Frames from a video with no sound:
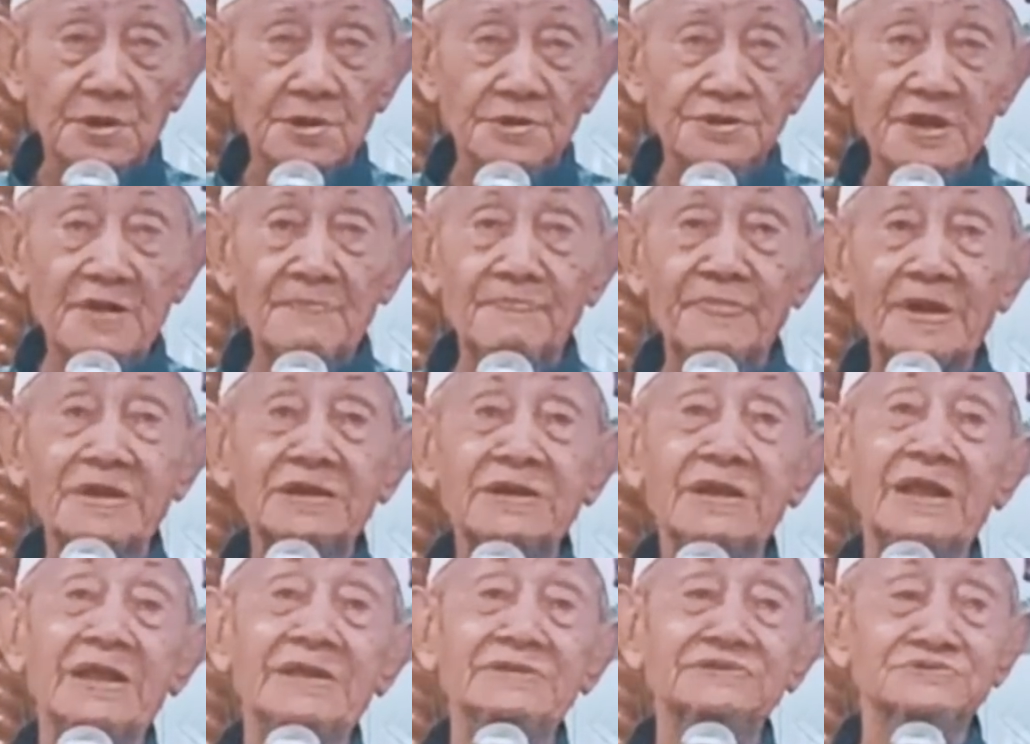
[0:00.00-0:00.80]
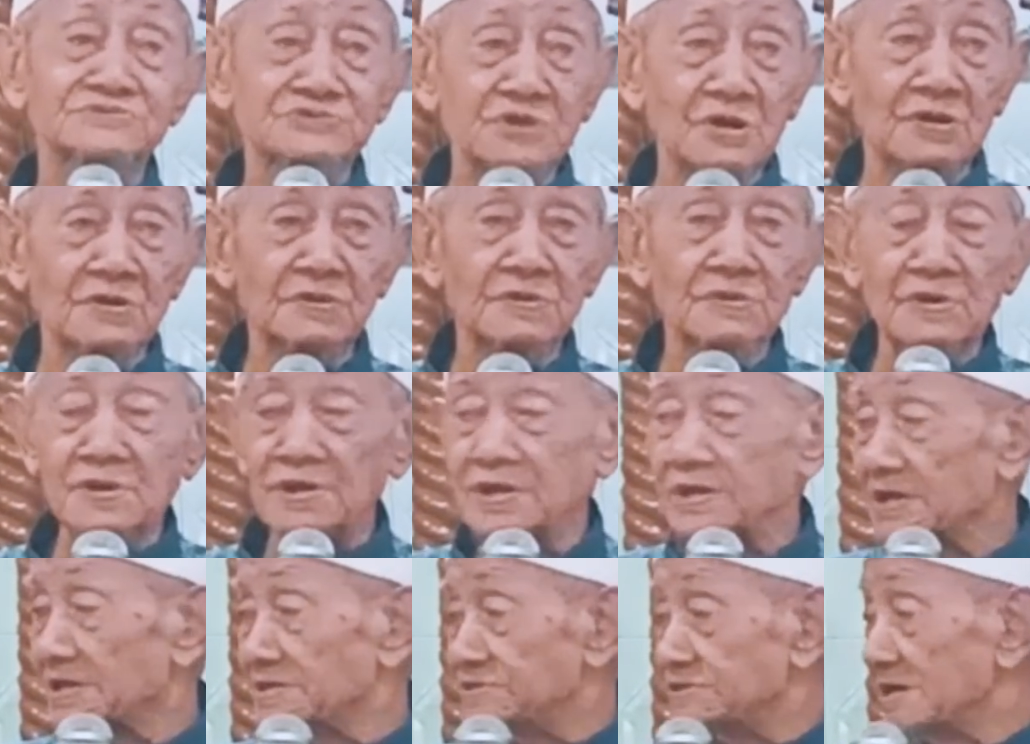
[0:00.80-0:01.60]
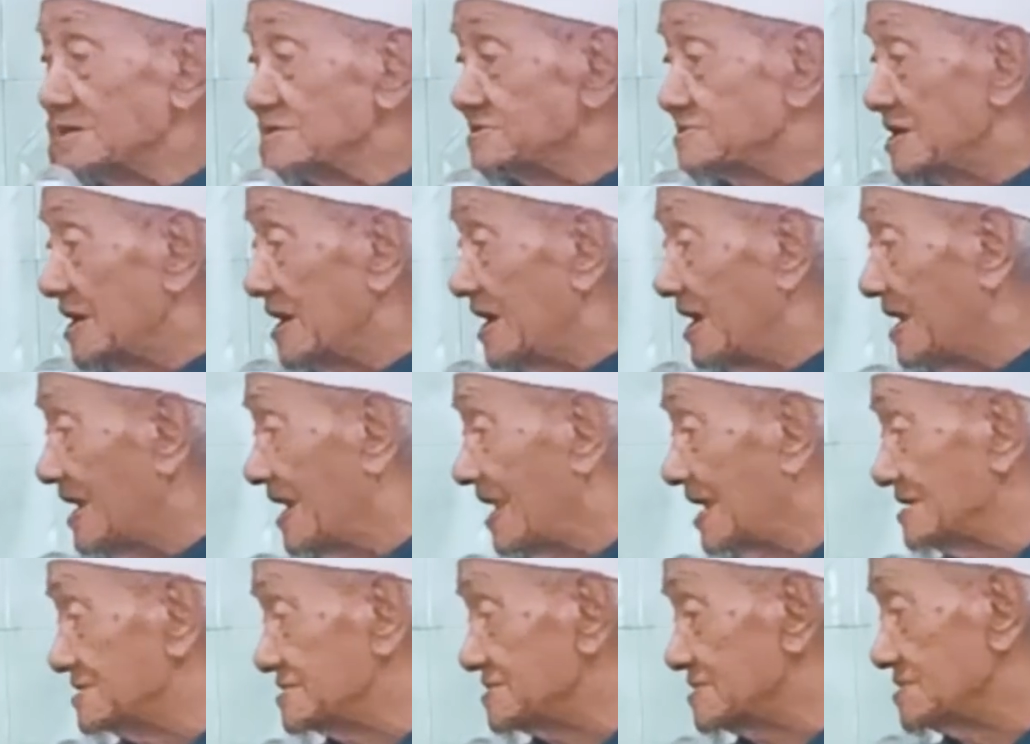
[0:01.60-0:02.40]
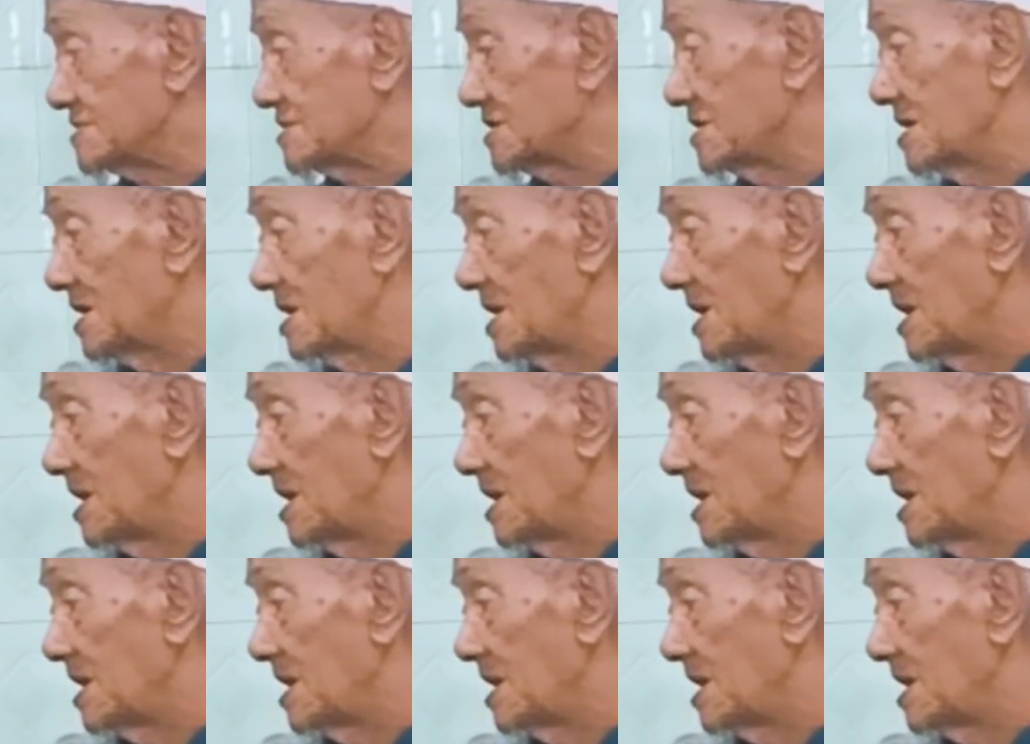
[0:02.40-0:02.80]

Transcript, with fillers: Sampeyan ngetok kula niki cek jelas